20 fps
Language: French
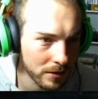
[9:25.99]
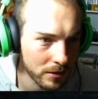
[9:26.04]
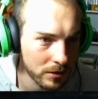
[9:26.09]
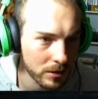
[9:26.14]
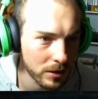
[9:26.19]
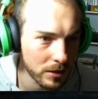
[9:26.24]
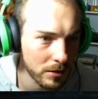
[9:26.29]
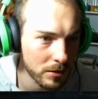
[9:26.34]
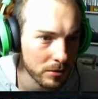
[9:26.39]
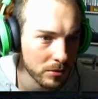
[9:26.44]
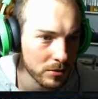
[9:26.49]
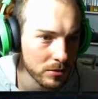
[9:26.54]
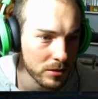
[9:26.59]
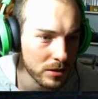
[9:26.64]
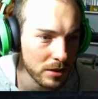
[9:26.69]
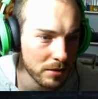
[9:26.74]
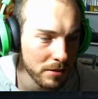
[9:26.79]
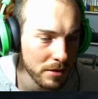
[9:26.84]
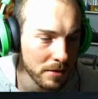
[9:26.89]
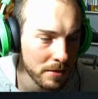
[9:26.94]
Ok, on
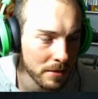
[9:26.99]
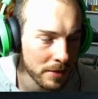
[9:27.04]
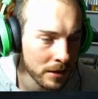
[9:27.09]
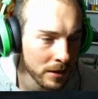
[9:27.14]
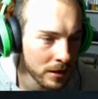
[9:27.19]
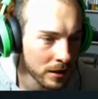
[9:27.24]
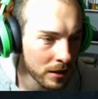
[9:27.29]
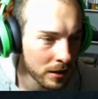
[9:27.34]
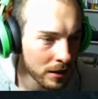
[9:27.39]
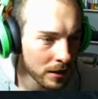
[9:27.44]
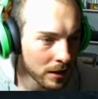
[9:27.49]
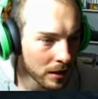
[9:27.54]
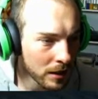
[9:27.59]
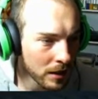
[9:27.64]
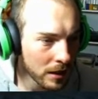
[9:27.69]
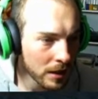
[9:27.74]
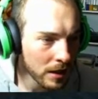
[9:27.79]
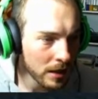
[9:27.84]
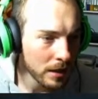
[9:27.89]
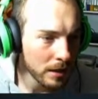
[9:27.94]
s'en refait.
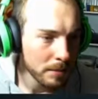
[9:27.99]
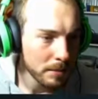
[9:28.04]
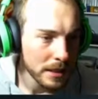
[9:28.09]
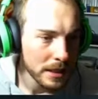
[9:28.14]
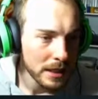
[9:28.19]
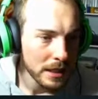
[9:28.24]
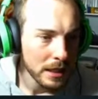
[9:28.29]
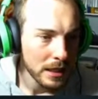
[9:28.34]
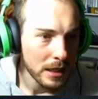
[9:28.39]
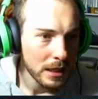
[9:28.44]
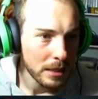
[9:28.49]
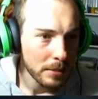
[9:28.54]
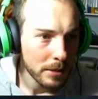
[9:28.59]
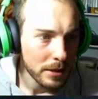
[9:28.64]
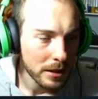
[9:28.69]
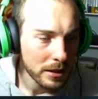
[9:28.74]
Putain,